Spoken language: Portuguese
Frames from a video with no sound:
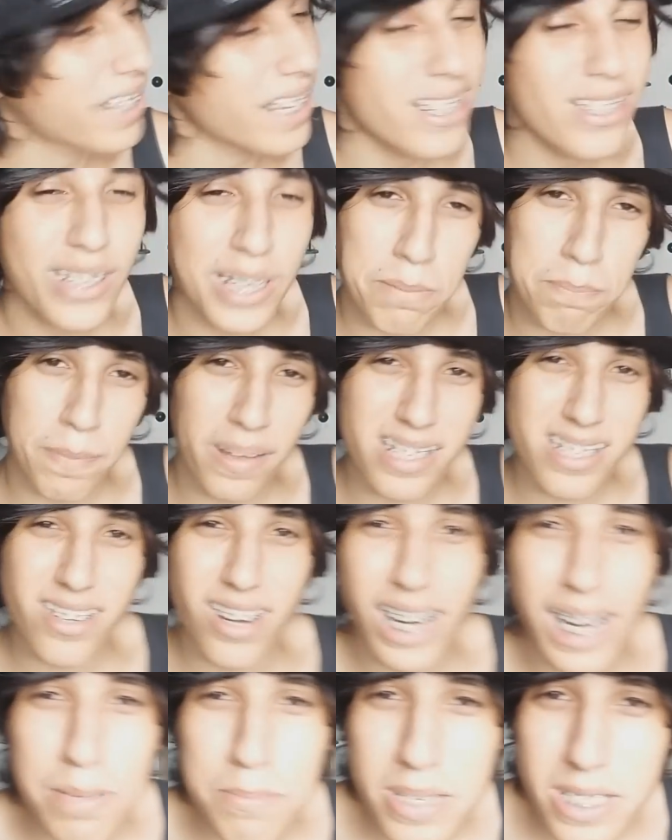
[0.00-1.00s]
entendo o que passa
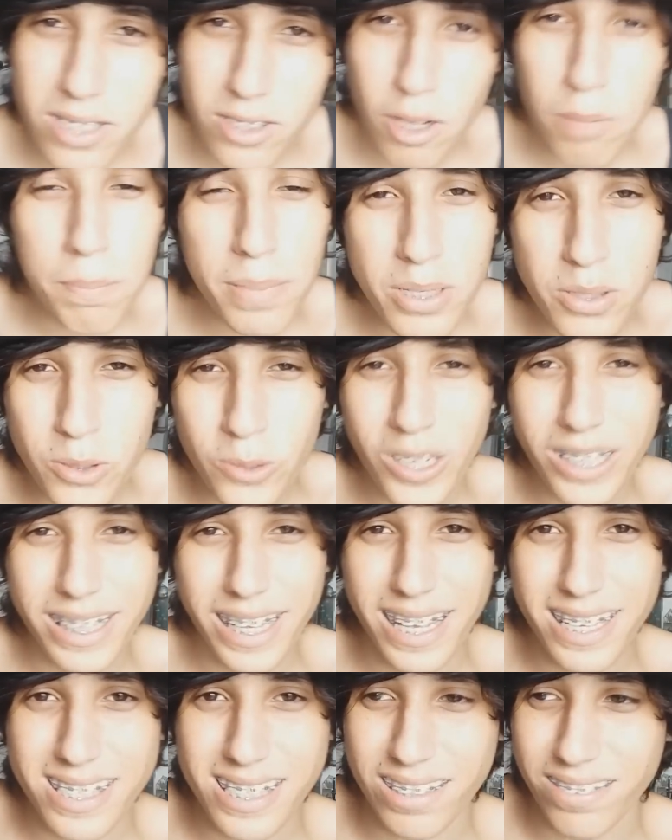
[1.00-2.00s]
na cabeça de uma pessoa
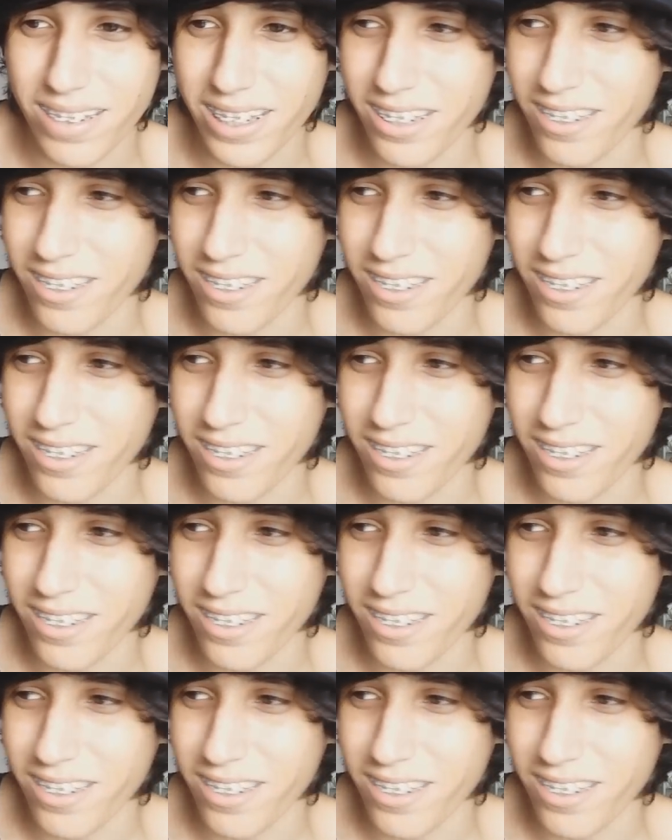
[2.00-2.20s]
dessa,